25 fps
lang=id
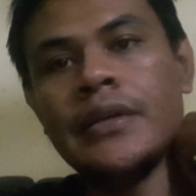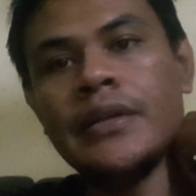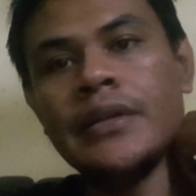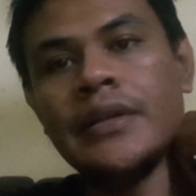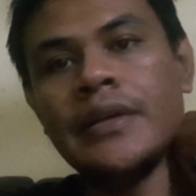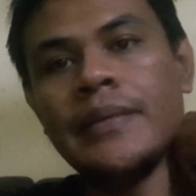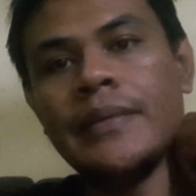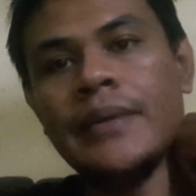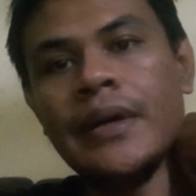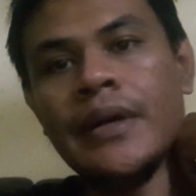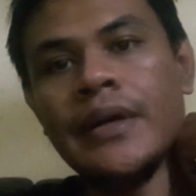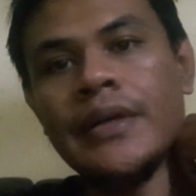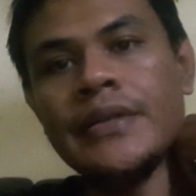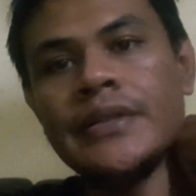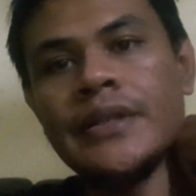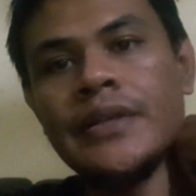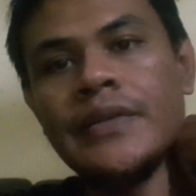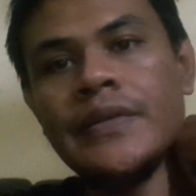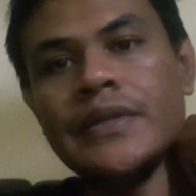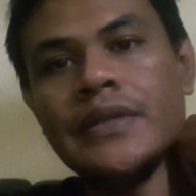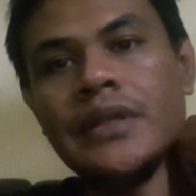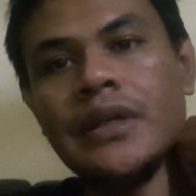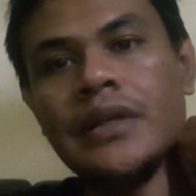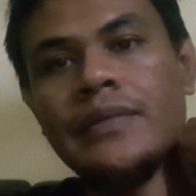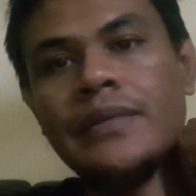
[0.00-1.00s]
Terima kasih.
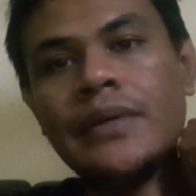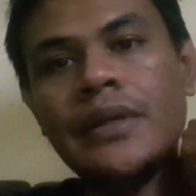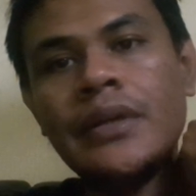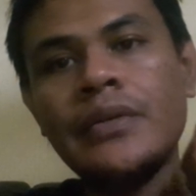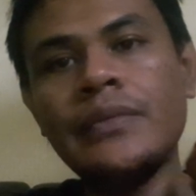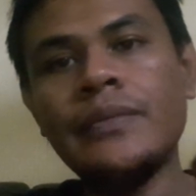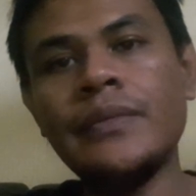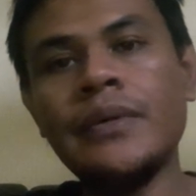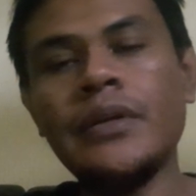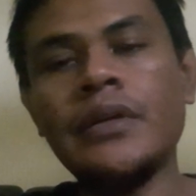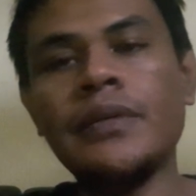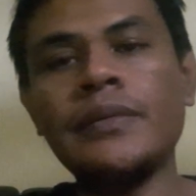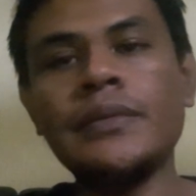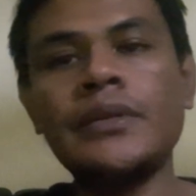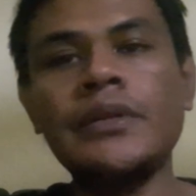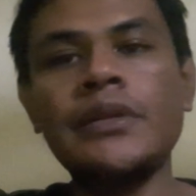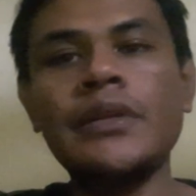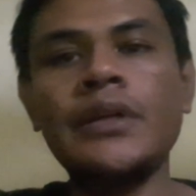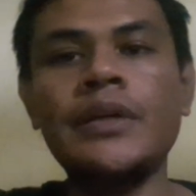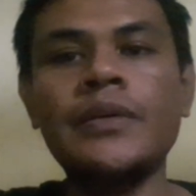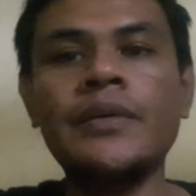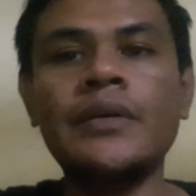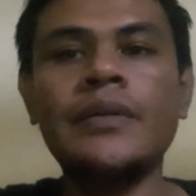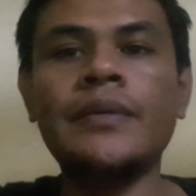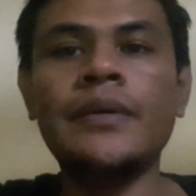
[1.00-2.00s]
Wassalamualaikum
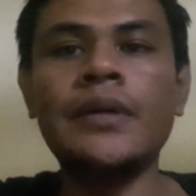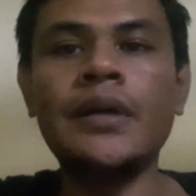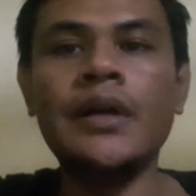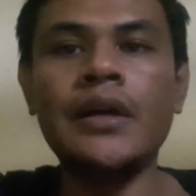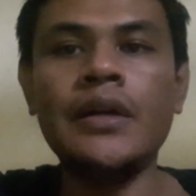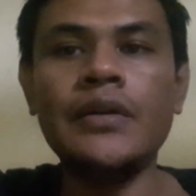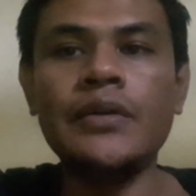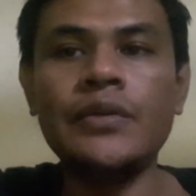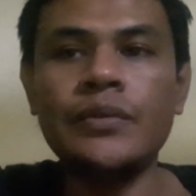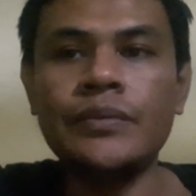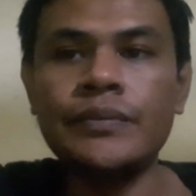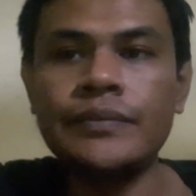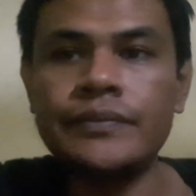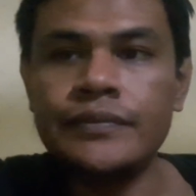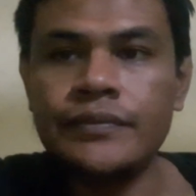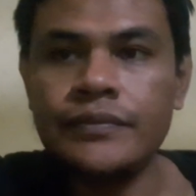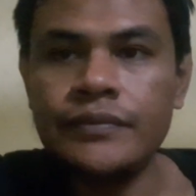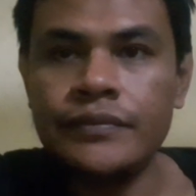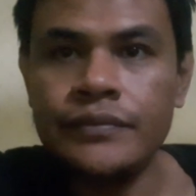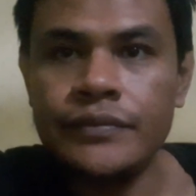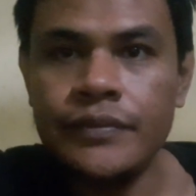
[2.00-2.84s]
warahmatullahi wabarakatuh.